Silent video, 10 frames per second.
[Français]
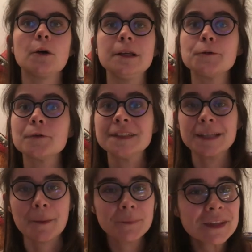trouvaient
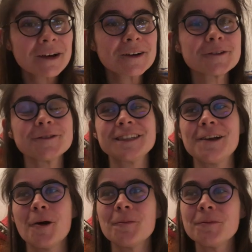ça bien, que ça
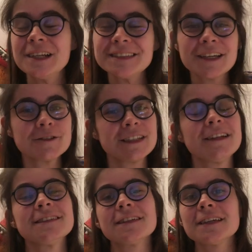leur plaisait, que ça
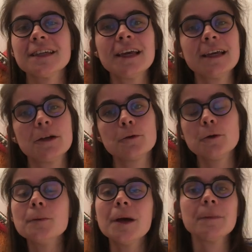les intriguait et que
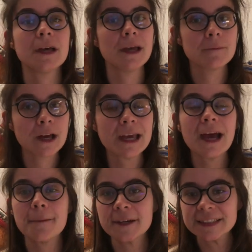eux-mêmes aimeraient,
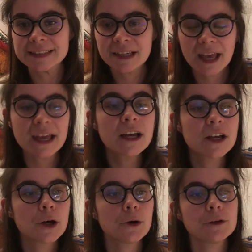apprécieraient
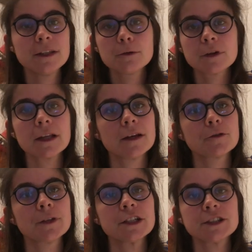découvrir
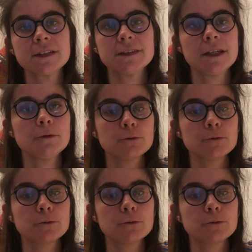davantage d'essais.